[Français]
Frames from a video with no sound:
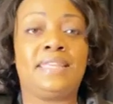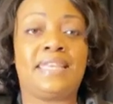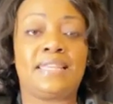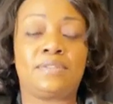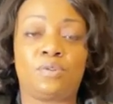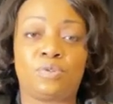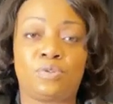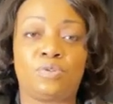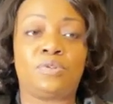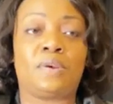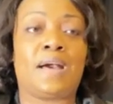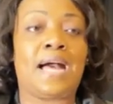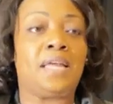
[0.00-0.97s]
qu'est-ce que ce
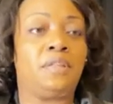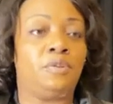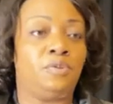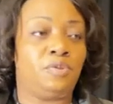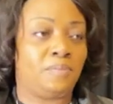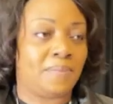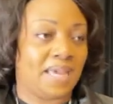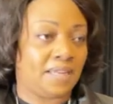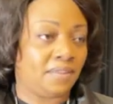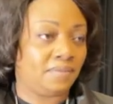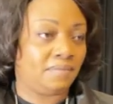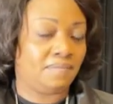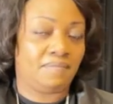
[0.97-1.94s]
sera demain
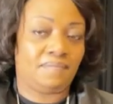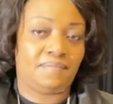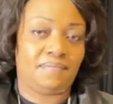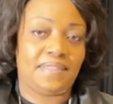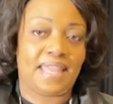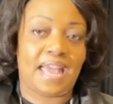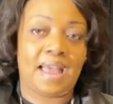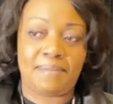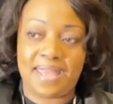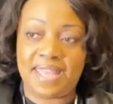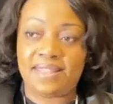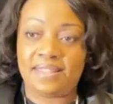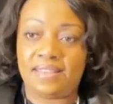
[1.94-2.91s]

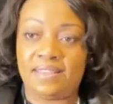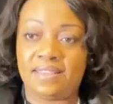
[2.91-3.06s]
Amen